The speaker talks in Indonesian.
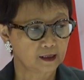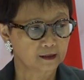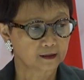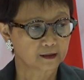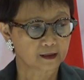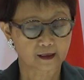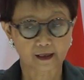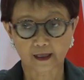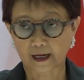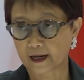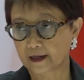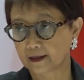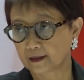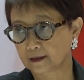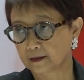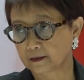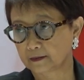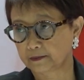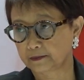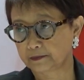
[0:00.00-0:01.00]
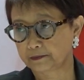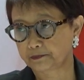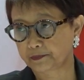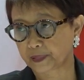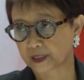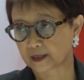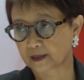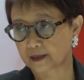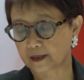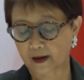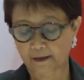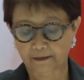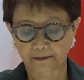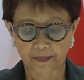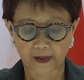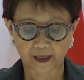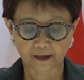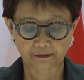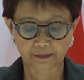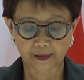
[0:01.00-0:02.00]
terkait
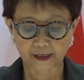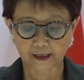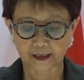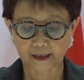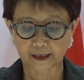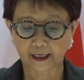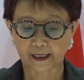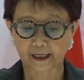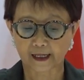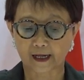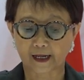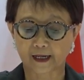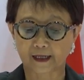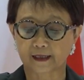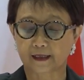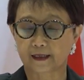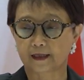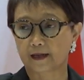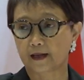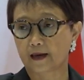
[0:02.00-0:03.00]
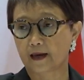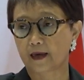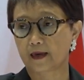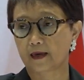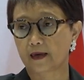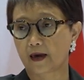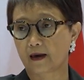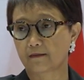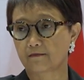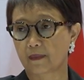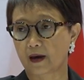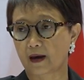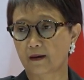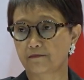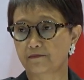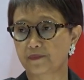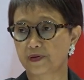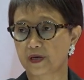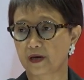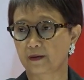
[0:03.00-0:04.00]
persiapan penyelenggaraan
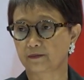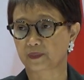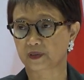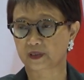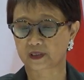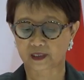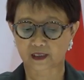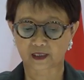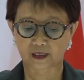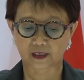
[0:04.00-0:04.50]
AMMPMC